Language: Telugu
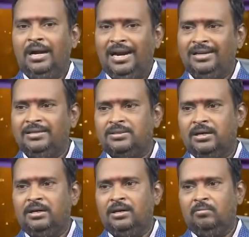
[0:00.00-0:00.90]
అలాంటి
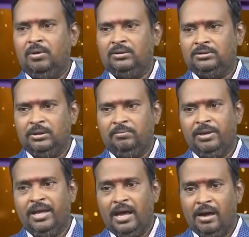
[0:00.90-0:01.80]
సంఘటనలు
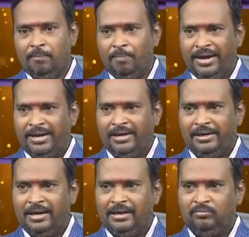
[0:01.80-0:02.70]
మాత్రమే ఆ
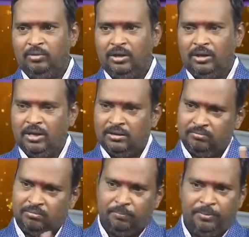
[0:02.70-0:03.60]
ఫైనల్ గ్లాండ్ ద్వారా
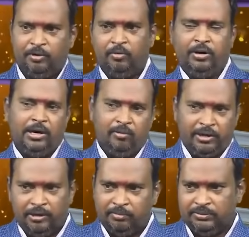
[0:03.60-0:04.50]
పెట్టుబడి
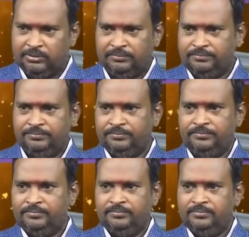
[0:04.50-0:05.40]
గ్లాండ్లోకి వెళ్ళిపోతాయి
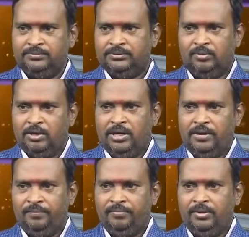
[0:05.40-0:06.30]

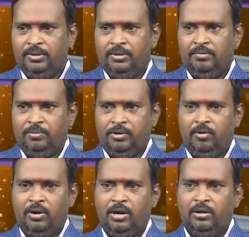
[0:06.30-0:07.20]
ఓకేనా
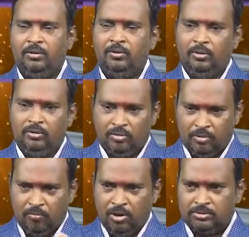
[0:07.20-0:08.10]
పెట్టుడు గ్లాండ్లో
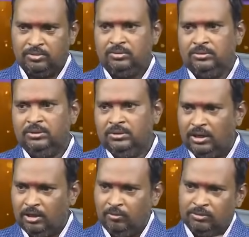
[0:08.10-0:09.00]
ఒక బాక్స్ ఉంటుంది
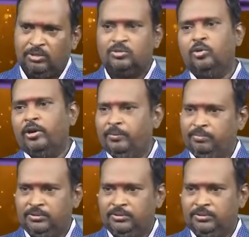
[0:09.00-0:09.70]
దాంట్లో మొత్తం స్టోర్